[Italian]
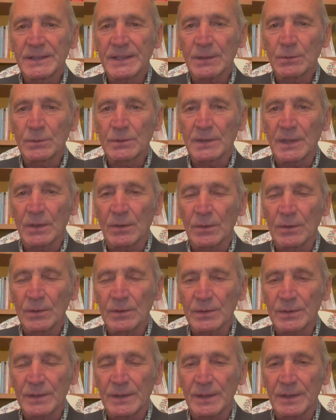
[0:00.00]
a tutti i
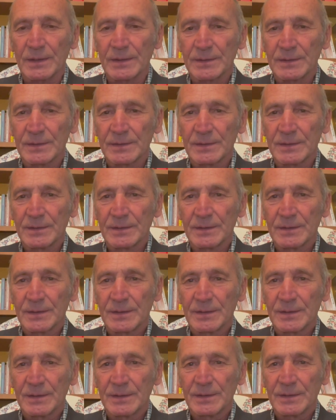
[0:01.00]
costi,
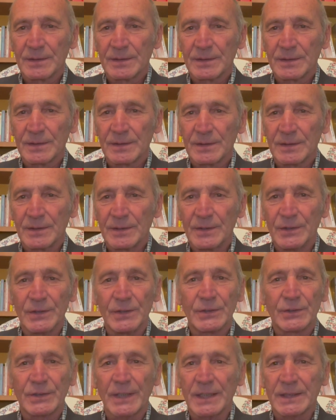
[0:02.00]
gli
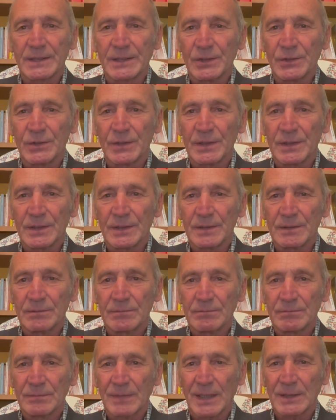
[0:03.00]
scettici
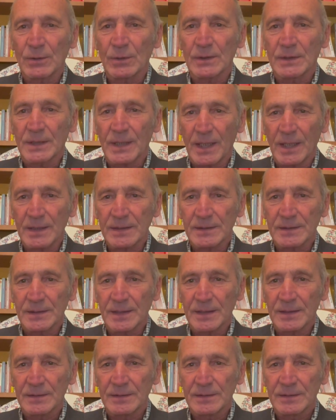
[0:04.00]
ad oltranza,